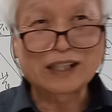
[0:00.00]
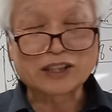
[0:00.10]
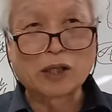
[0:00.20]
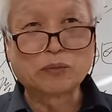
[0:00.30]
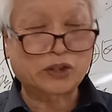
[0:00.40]

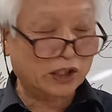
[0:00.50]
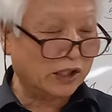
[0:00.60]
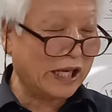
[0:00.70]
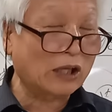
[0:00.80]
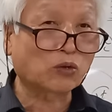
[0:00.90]

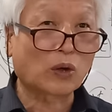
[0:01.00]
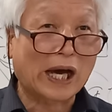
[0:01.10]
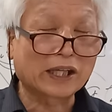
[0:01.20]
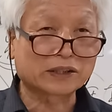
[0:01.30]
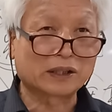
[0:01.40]
점치는 행동을
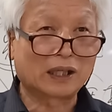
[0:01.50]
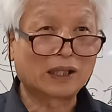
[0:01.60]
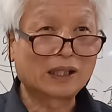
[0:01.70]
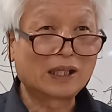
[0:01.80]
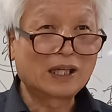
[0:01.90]
하여서
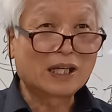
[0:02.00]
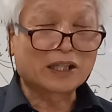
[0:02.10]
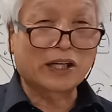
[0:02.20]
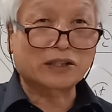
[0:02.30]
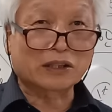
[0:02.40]

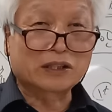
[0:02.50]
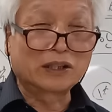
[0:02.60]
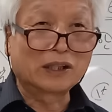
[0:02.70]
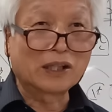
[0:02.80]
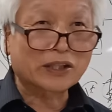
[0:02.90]
그래서
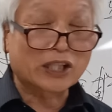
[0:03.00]
그